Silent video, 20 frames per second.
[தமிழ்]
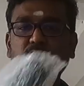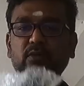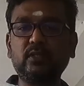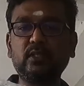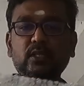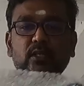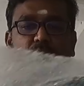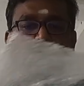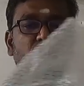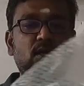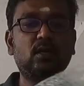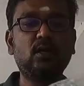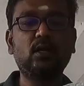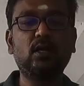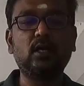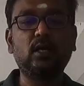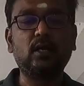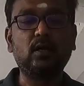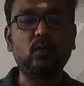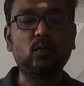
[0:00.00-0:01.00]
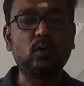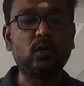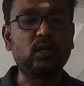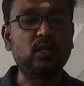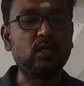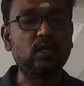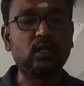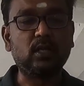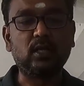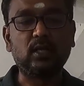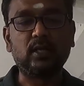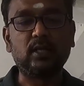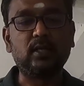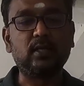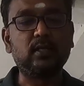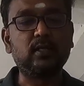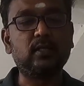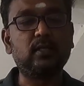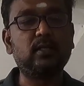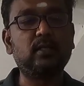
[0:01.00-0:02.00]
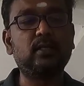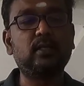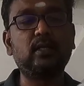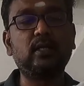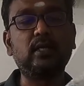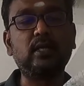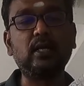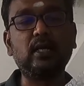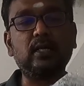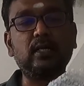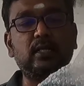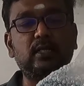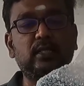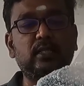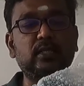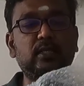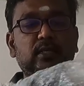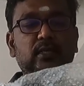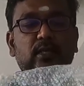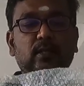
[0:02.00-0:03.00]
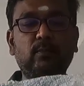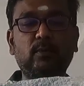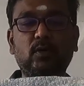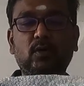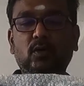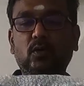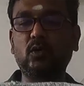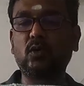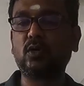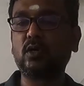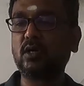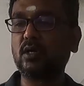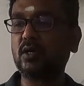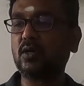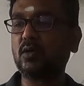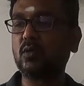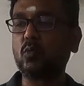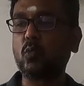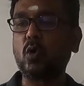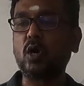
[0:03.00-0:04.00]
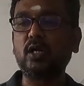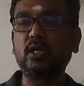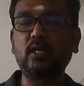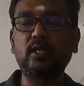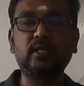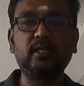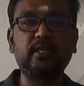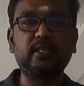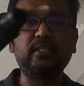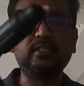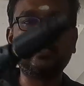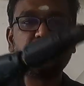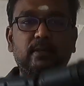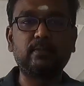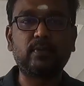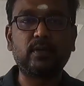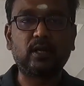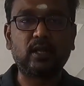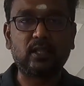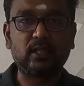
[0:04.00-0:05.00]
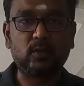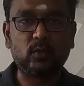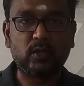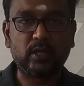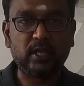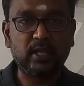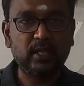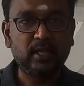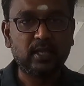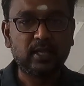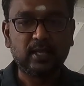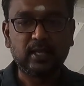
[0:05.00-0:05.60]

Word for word: இது வந்து ஒரு கன்னு இது நம்ம வாட்டரை இன்ஜெக்ட் பண்ணுறதுக்குரிய